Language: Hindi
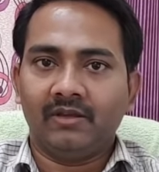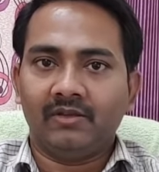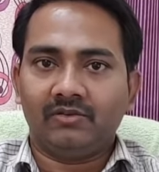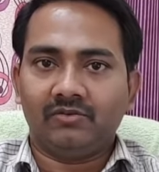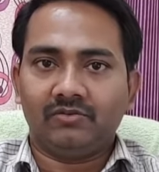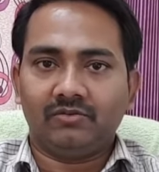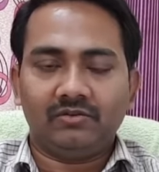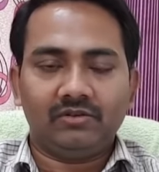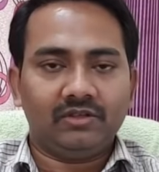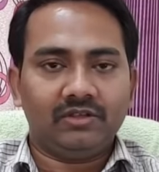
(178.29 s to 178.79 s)

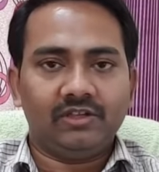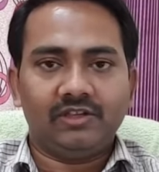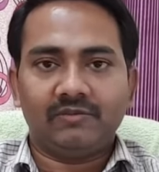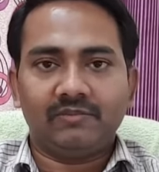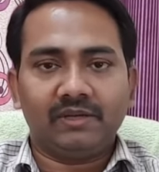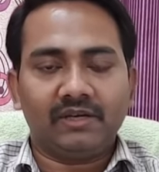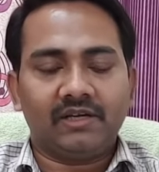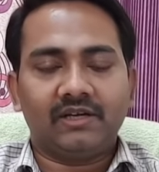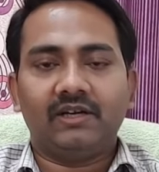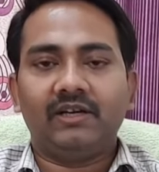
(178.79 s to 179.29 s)
तो
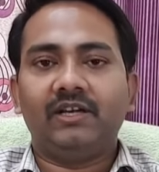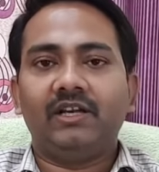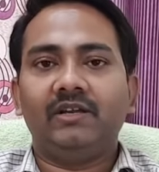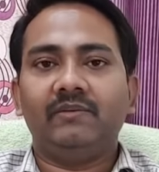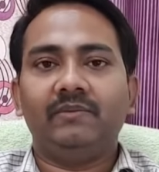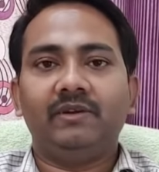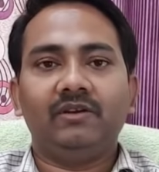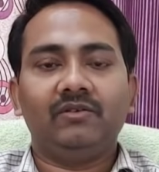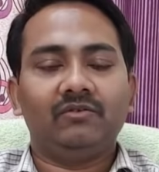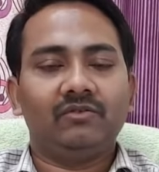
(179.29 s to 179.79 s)
इसमें कहने
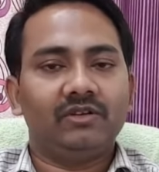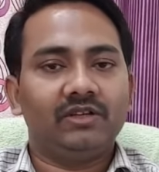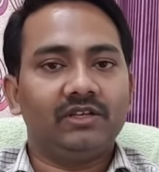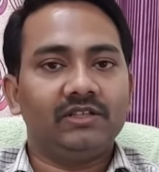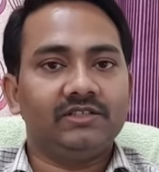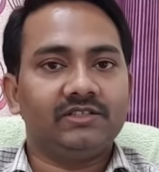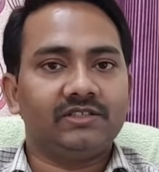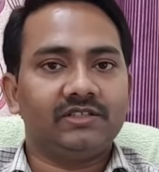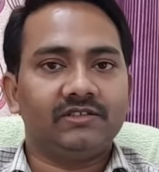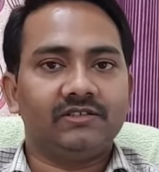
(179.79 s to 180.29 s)
में कोई
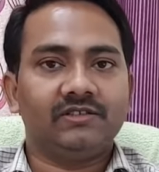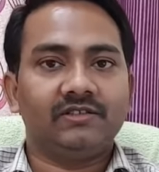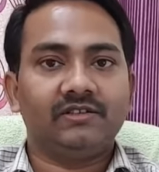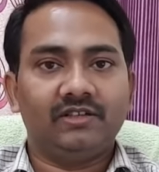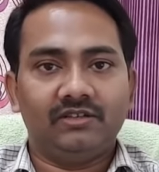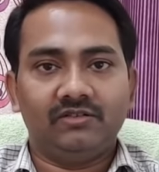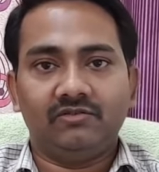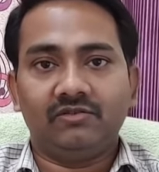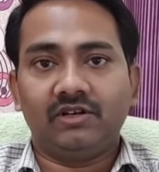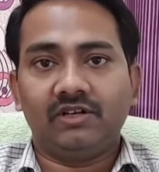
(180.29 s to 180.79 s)
हेजिटेशन
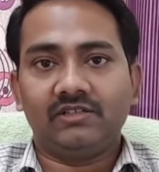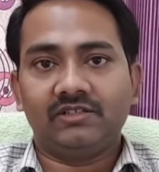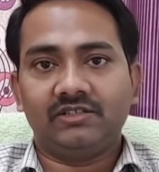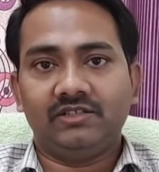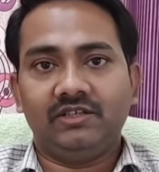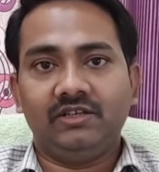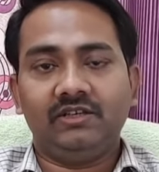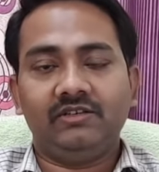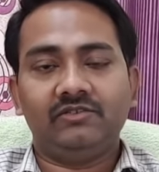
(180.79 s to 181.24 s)
नहीं होना चाहिए